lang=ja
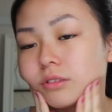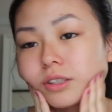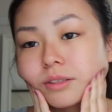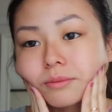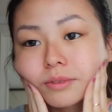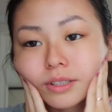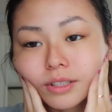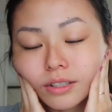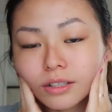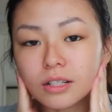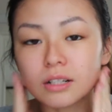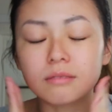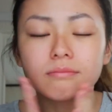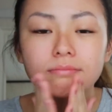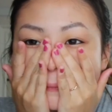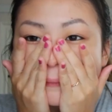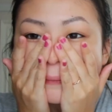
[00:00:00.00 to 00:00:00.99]
でもなん
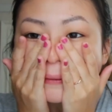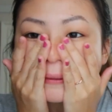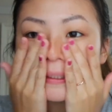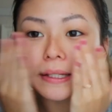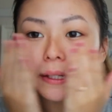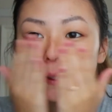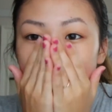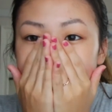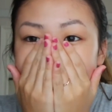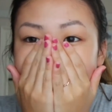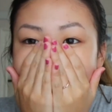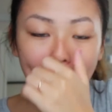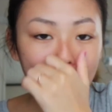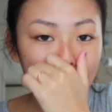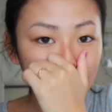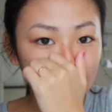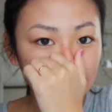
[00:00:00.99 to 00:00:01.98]
か少し
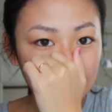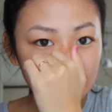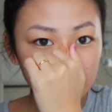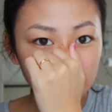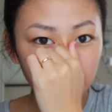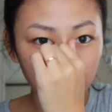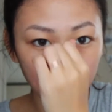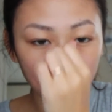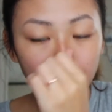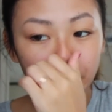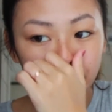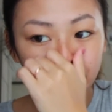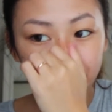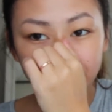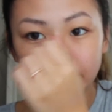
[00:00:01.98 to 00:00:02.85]
日焼けしたと思う